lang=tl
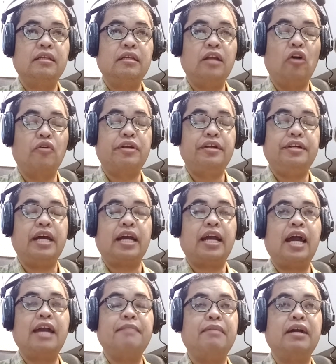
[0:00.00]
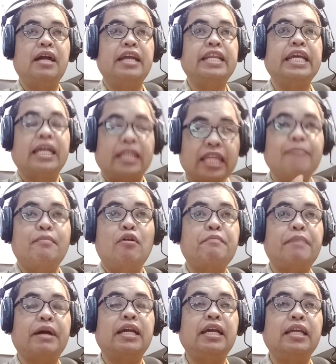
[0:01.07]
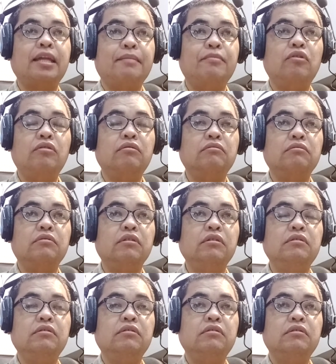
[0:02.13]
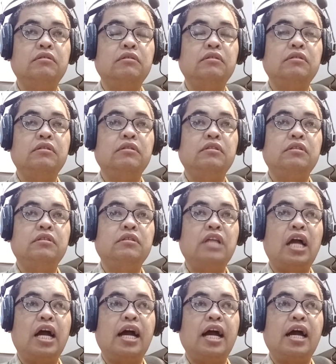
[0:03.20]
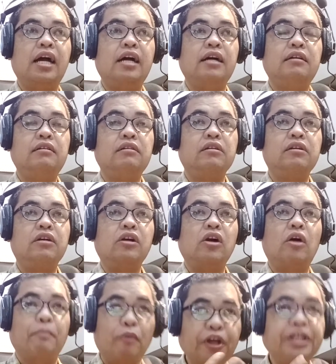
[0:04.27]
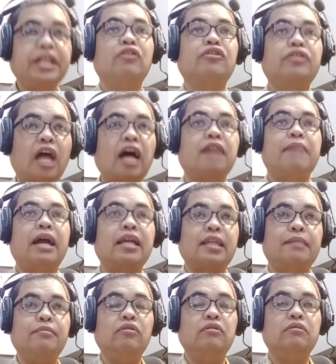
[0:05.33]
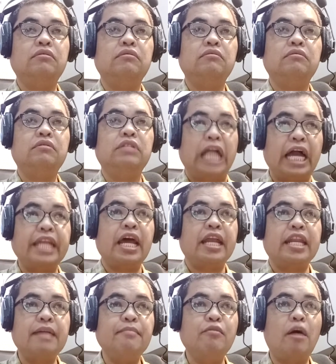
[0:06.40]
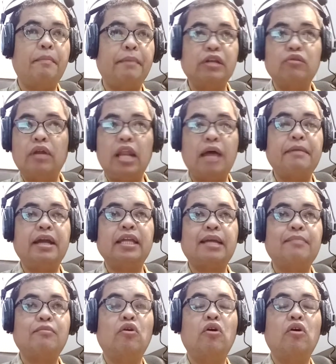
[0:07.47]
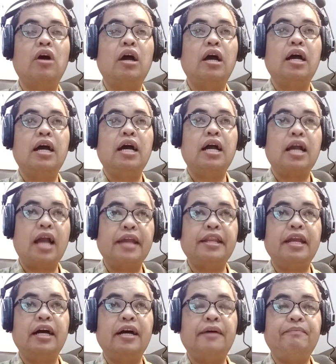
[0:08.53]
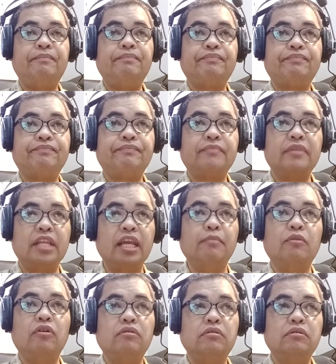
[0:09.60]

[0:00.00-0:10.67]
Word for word: o daghay mga negatibong paghitabo no nga pwede untang mahitabo nga na nimo apan wala mahitabo nganha nimo